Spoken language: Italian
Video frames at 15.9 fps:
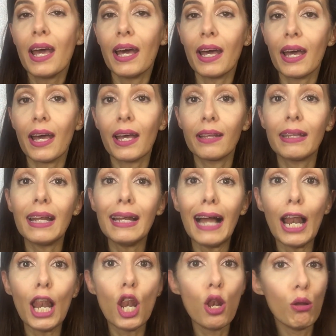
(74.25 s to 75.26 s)
eh,
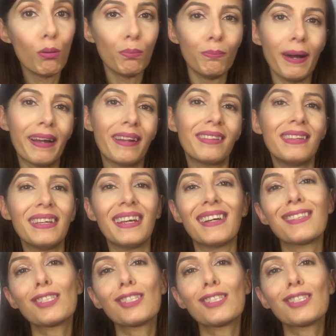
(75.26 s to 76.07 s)
della Lombardia,